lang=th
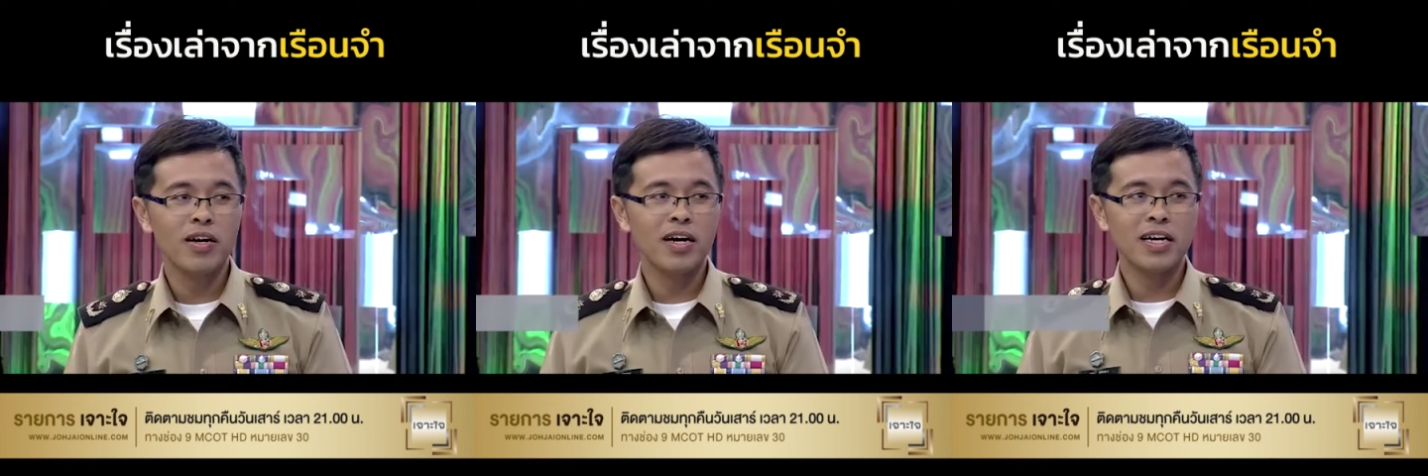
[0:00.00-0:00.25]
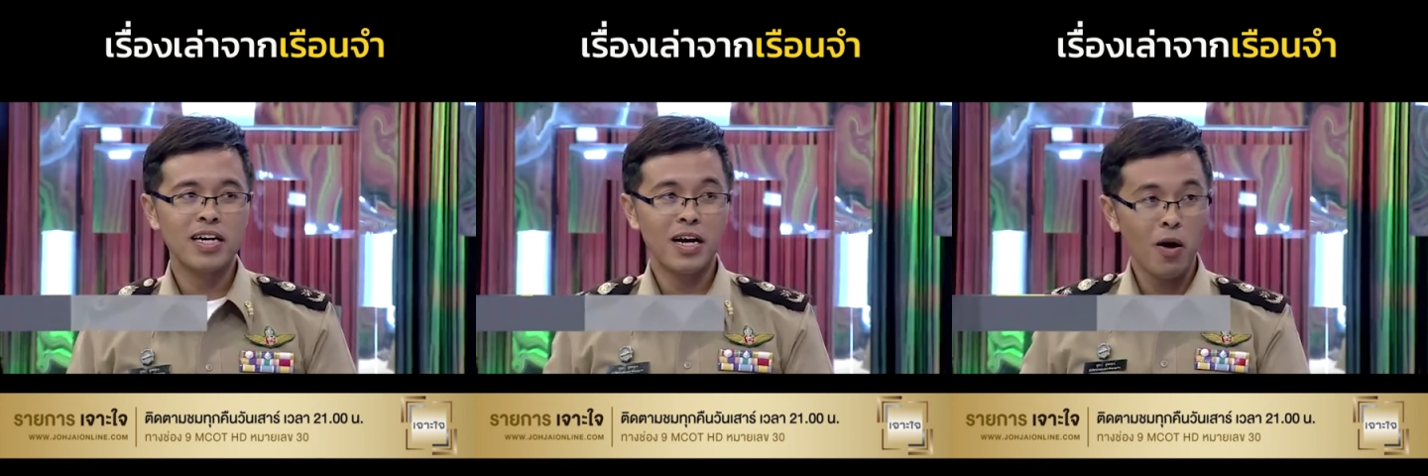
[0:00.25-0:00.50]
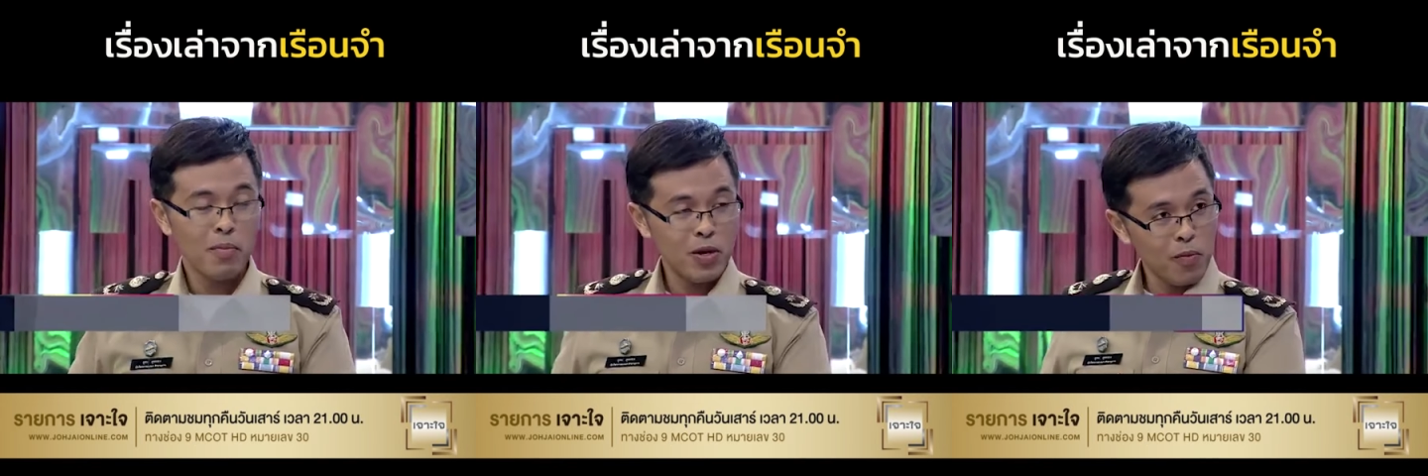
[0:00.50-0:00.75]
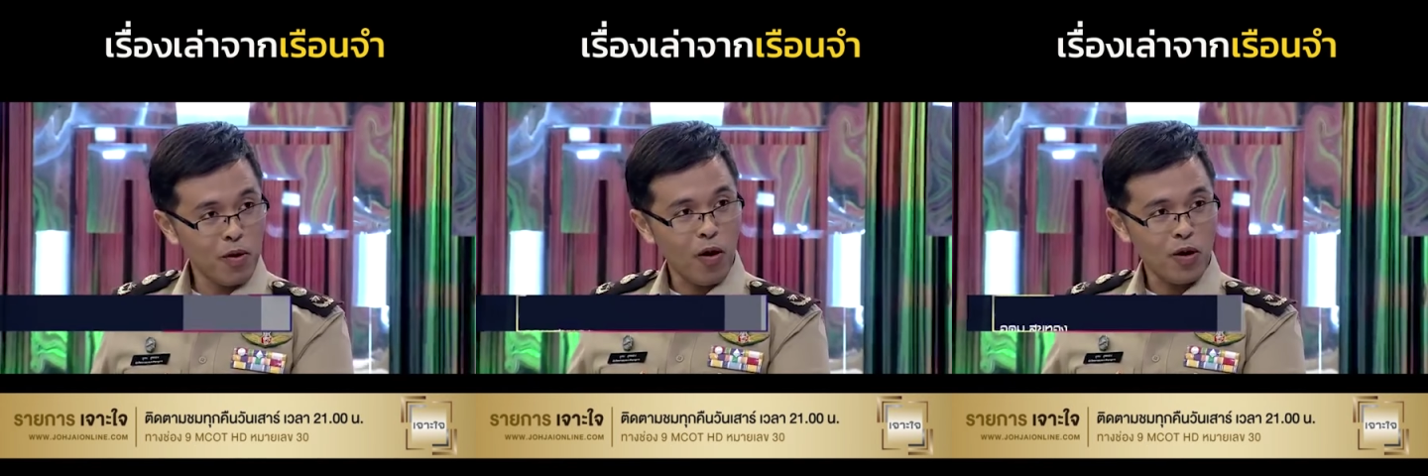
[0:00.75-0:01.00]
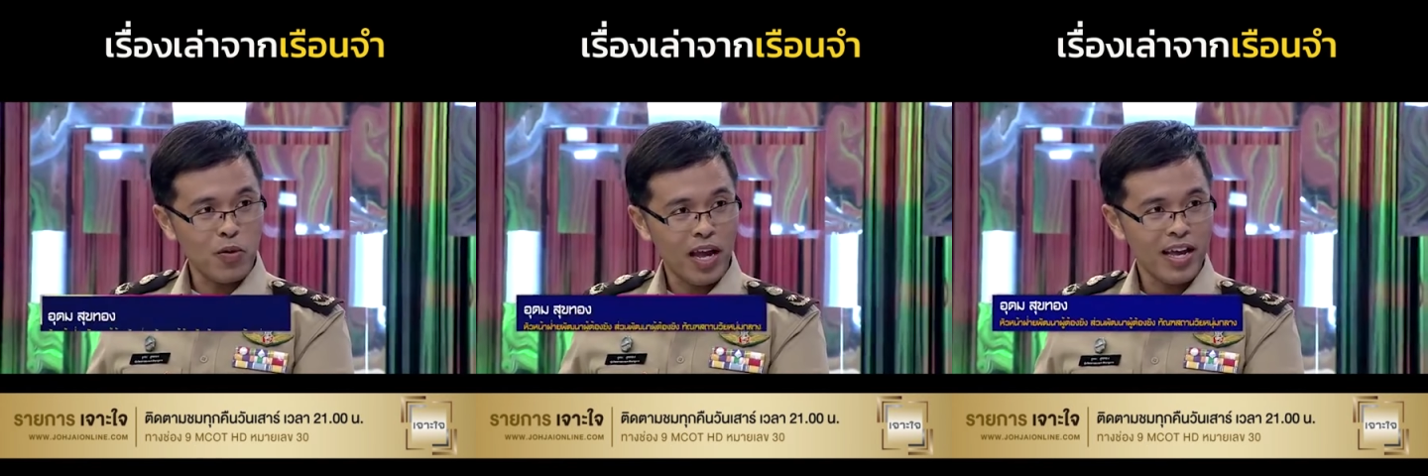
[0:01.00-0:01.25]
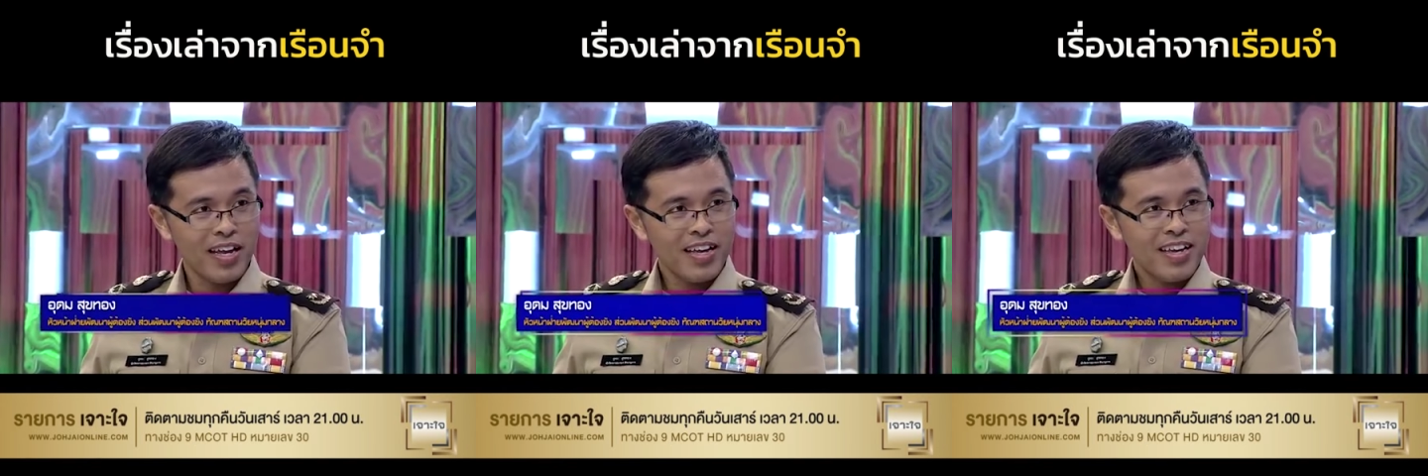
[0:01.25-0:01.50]
ก็คือเขามีนมกล่องอยู่ไง
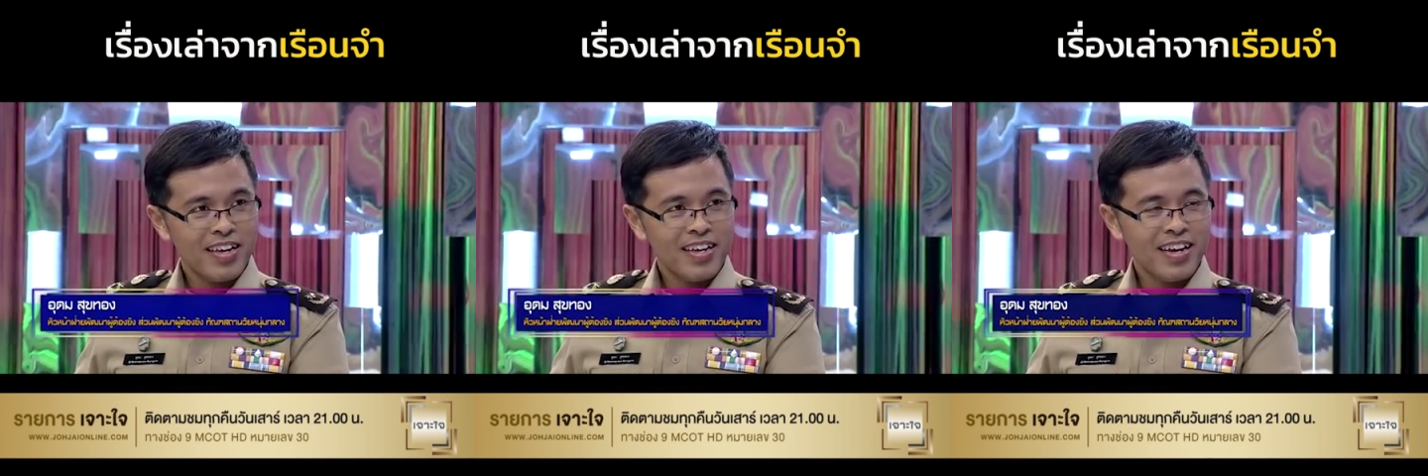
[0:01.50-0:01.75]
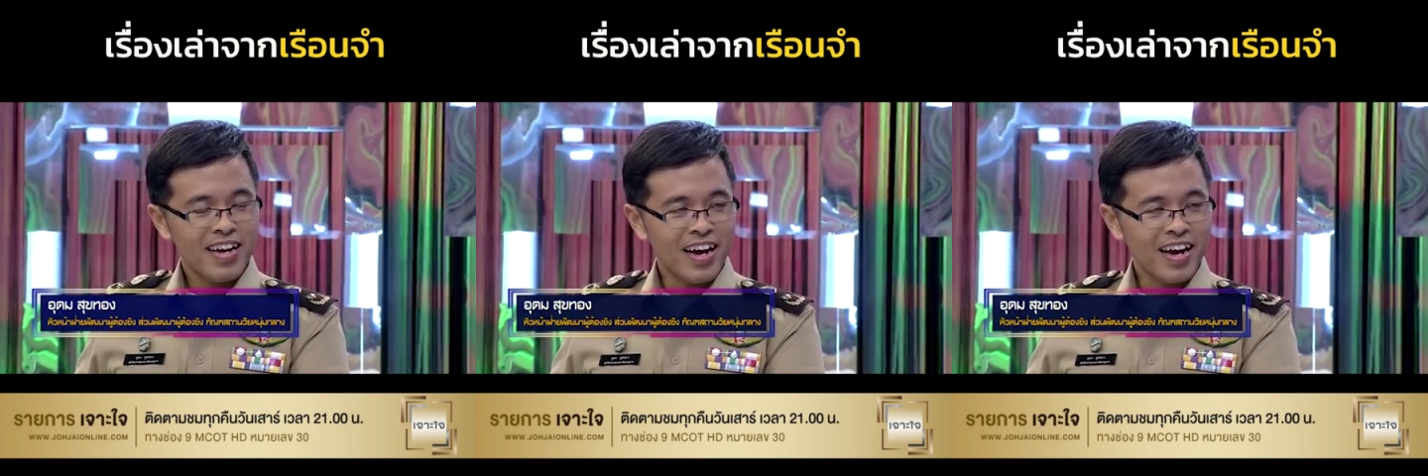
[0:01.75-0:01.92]
อ๋อ